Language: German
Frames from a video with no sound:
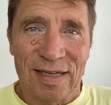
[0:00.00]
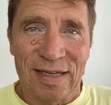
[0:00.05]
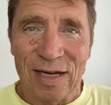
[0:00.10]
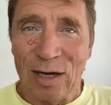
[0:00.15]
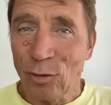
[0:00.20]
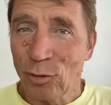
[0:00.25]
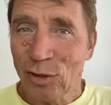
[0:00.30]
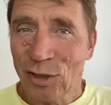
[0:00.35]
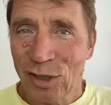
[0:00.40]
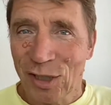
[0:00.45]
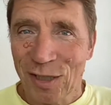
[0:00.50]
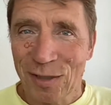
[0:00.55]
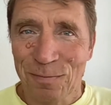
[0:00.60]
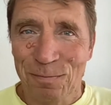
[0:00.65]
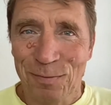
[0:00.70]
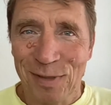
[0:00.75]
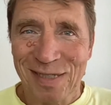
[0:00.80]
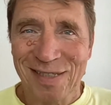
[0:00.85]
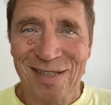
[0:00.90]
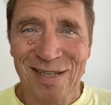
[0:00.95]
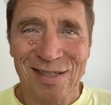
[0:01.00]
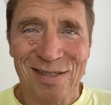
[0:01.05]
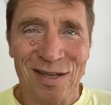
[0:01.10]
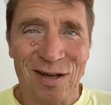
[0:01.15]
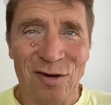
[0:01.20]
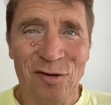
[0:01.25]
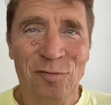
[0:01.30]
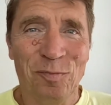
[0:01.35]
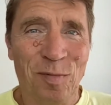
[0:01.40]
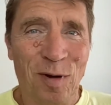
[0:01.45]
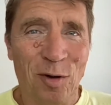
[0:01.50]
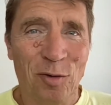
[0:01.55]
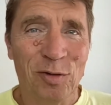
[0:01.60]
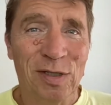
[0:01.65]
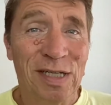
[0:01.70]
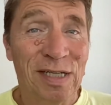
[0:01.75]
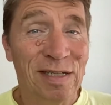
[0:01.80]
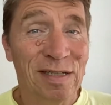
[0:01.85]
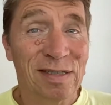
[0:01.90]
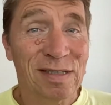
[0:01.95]
Coaching Business
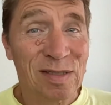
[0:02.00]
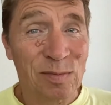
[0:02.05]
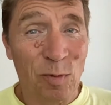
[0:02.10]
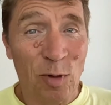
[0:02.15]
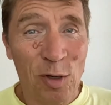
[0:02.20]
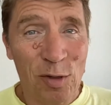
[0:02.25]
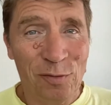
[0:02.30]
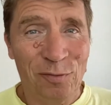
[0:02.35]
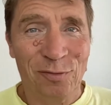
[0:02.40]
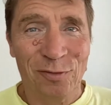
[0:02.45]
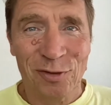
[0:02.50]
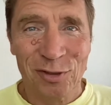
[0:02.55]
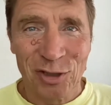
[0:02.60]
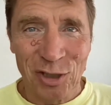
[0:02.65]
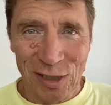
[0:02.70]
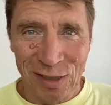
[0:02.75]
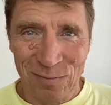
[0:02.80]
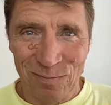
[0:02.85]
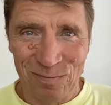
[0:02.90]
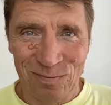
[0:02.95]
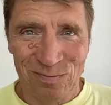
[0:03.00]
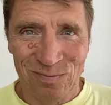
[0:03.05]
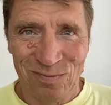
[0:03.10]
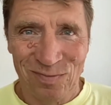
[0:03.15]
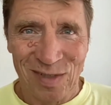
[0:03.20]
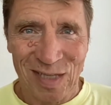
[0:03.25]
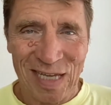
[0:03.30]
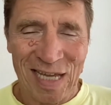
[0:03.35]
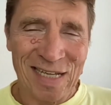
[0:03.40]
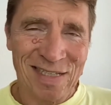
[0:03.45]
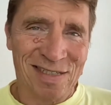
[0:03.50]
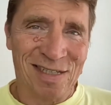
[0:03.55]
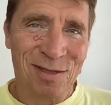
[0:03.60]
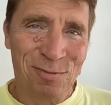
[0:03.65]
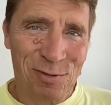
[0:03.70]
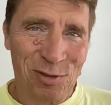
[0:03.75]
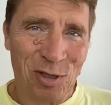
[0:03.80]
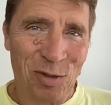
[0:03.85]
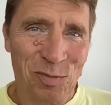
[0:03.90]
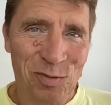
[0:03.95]
aufbauen in zwölf Schritten.
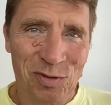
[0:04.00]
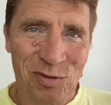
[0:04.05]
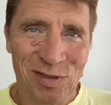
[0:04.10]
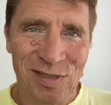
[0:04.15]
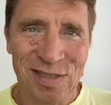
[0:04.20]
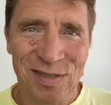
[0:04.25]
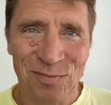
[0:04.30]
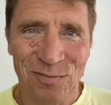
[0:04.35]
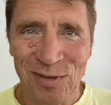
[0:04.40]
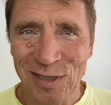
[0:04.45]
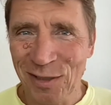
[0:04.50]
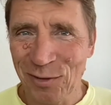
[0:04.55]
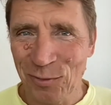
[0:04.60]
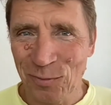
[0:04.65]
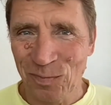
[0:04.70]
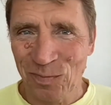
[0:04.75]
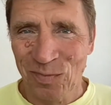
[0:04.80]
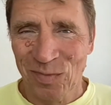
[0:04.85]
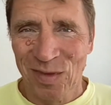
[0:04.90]
Herzlich willkommen zu diesem Video.